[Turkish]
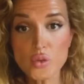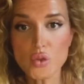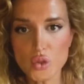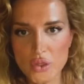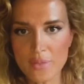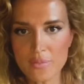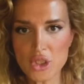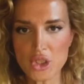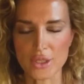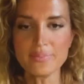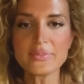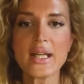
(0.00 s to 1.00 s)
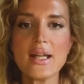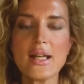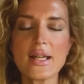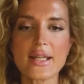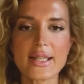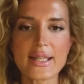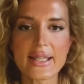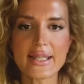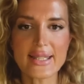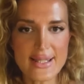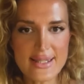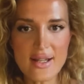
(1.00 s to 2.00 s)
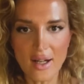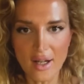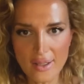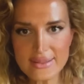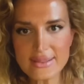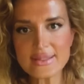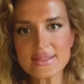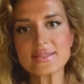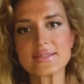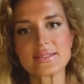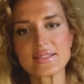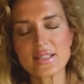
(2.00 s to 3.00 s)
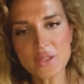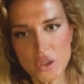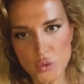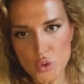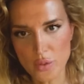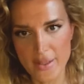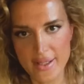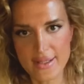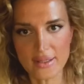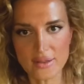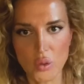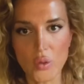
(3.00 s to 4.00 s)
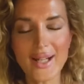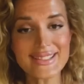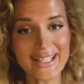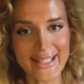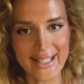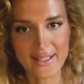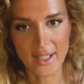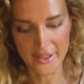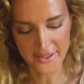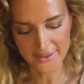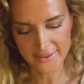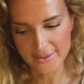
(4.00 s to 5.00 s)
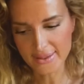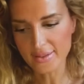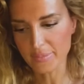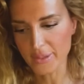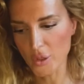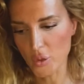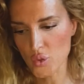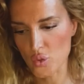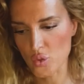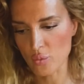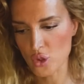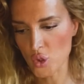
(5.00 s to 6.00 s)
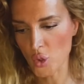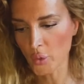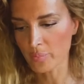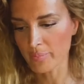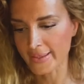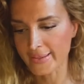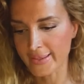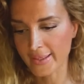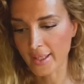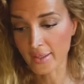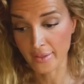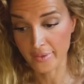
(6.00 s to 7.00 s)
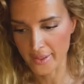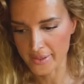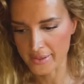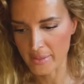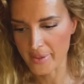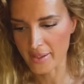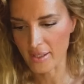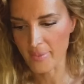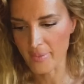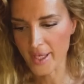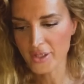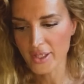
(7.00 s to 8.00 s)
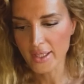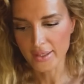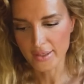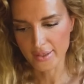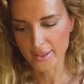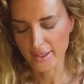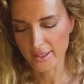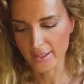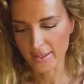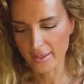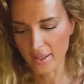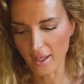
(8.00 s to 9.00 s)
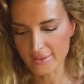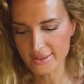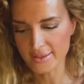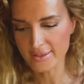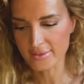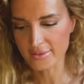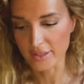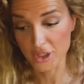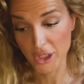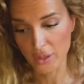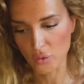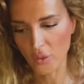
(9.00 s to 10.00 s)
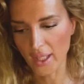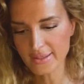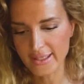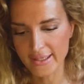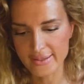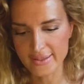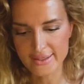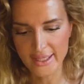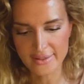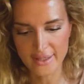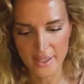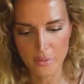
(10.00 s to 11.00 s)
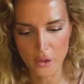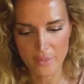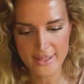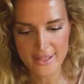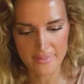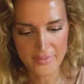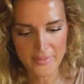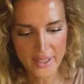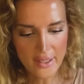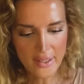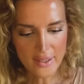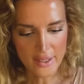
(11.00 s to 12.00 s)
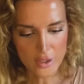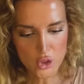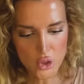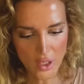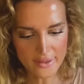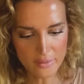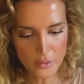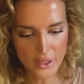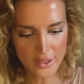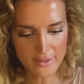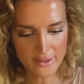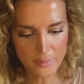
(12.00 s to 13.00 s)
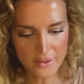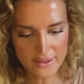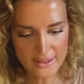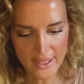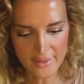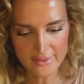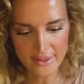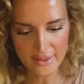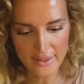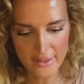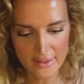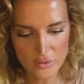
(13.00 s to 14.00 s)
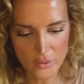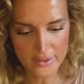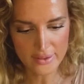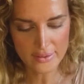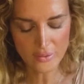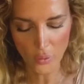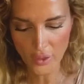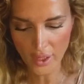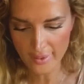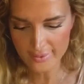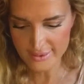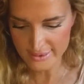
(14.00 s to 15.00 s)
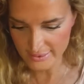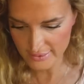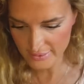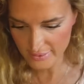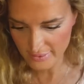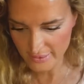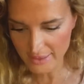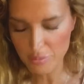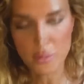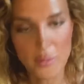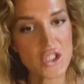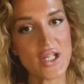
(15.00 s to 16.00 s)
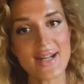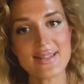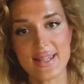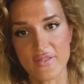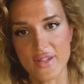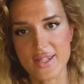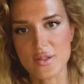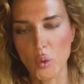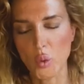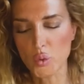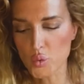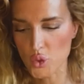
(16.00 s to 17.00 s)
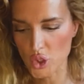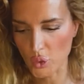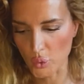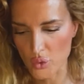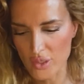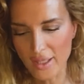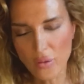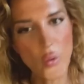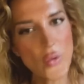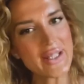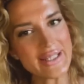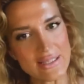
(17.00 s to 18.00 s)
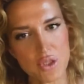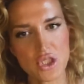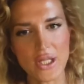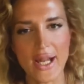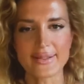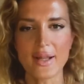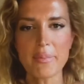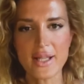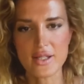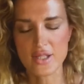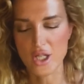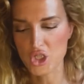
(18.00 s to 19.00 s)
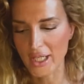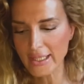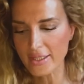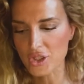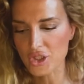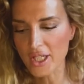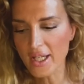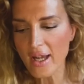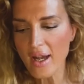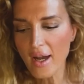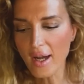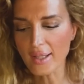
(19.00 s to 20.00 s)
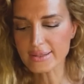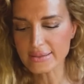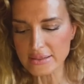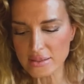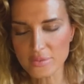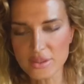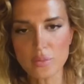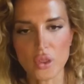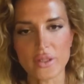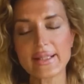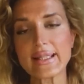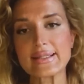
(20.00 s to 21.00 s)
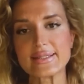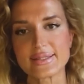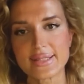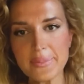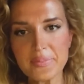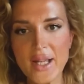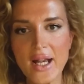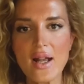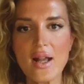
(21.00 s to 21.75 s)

bunu vurgulamıştım. E, keza altının gramının düşmesi dolar TL kaynaklı. Biliyorsunuz bu son BDDK kararıyla beraber e, altının e, şey dolar TL'de tekrar böyle bizim e, şu anda bu yayın yapılırken de doların 16.75'ler seviyesinde olduğunu düşünecek olursak 17.70'lerden biraz aşağı gelince altının gramını da buralara getirdi.